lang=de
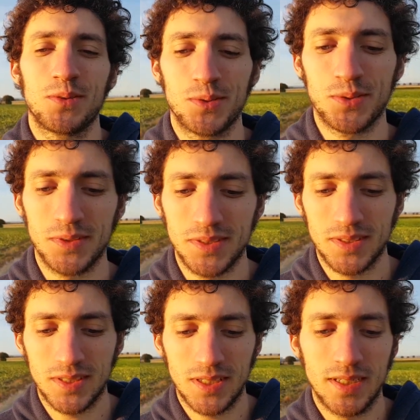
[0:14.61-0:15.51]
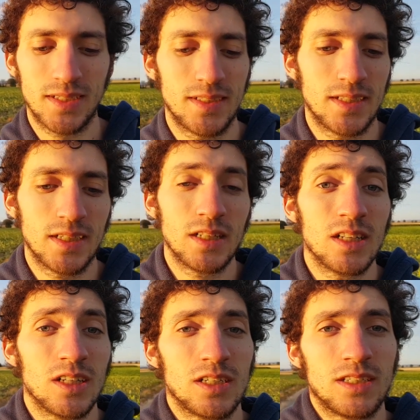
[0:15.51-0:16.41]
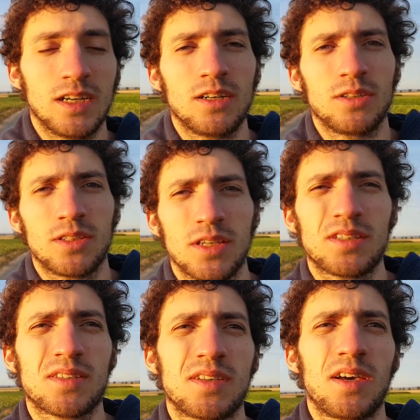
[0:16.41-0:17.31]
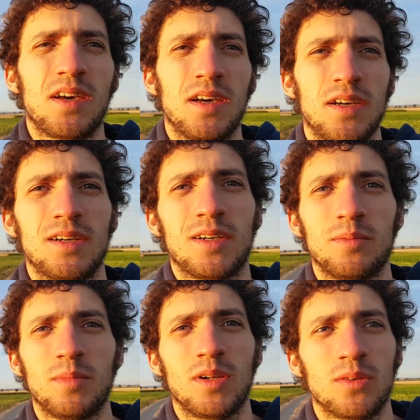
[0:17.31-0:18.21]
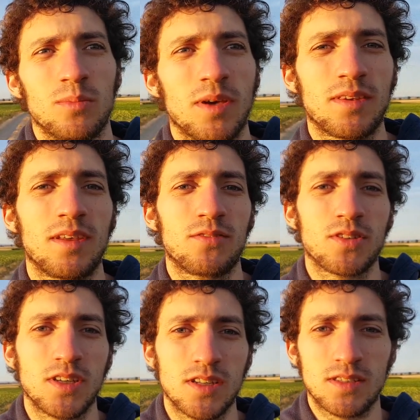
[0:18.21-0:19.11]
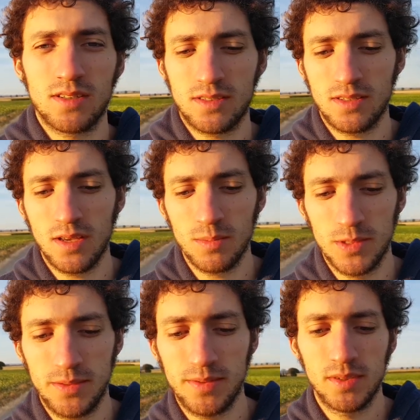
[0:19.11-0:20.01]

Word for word: Und ja, heute geht es mal um ein etwas ernsteres Thema.